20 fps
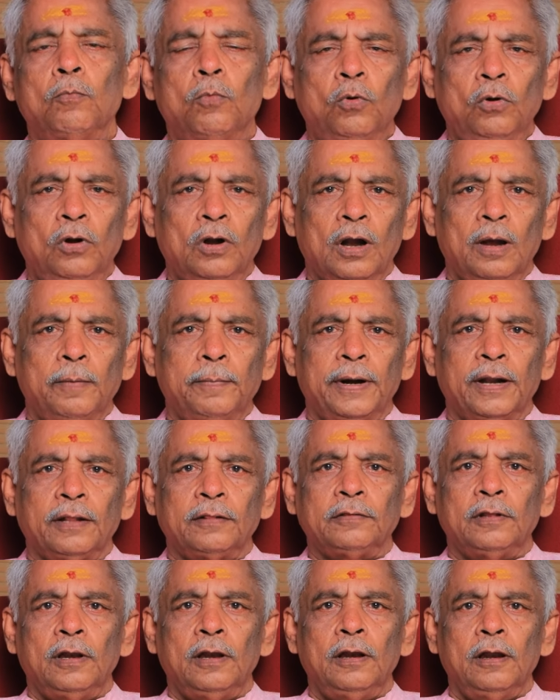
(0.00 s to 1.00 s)
மூன்றாம்
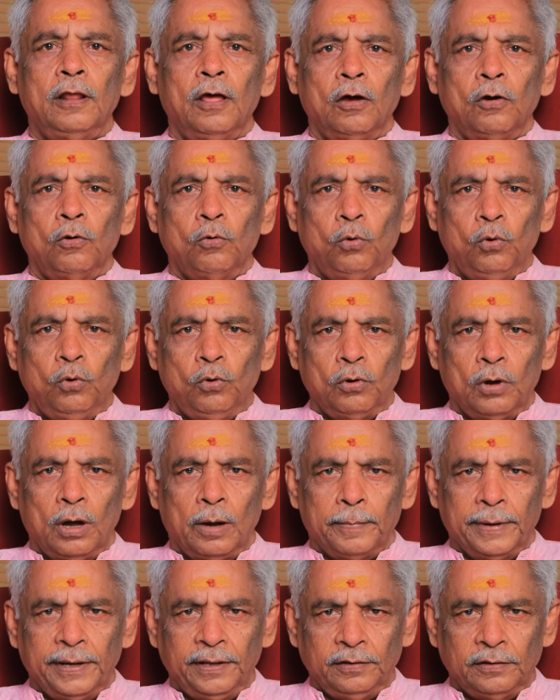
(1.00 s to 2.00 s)
இடத்தில் குரு
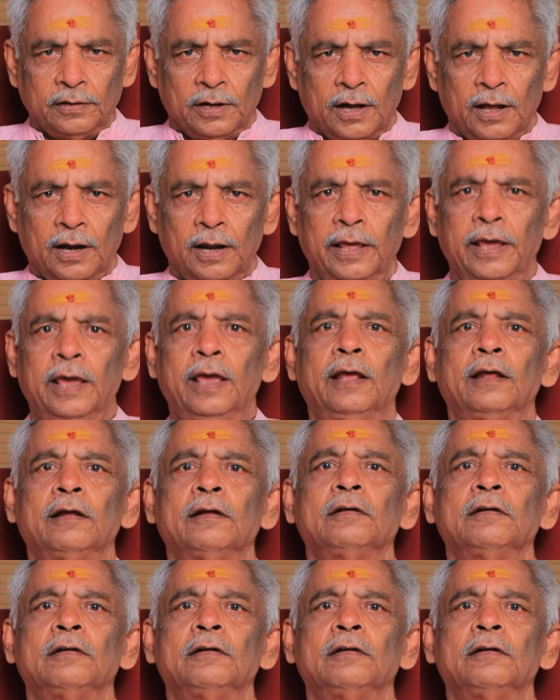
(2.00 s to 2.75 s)
அமைந்தாலே